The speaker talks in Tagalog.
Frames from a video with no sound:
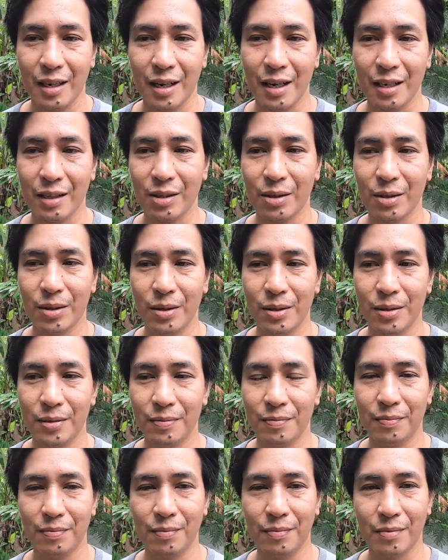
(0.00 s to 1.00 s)
ah, so
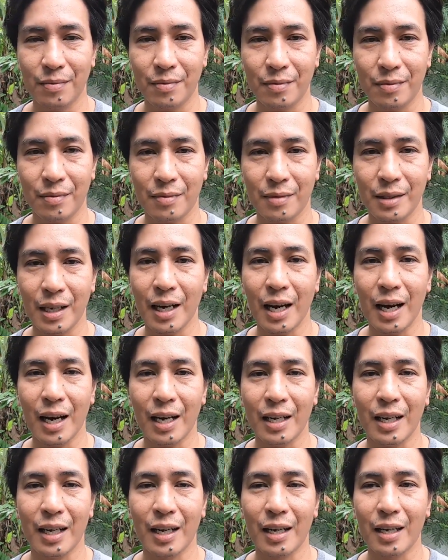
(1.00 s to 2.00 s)

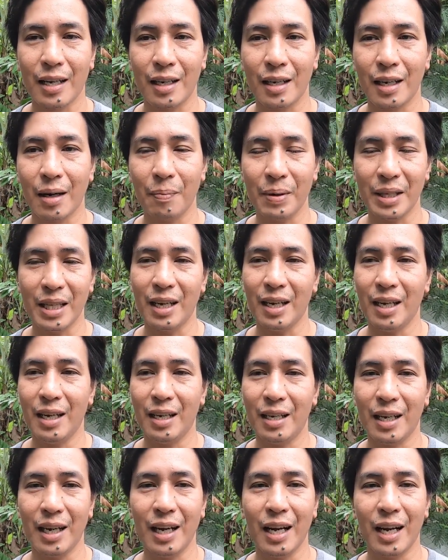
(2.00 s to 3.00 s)
kailangan ng kapital
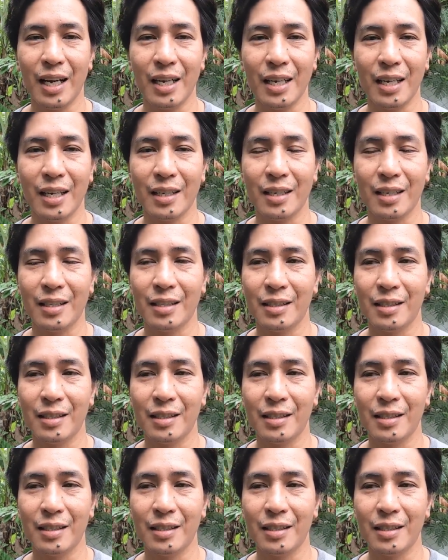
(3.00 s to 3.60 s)
kailangan ng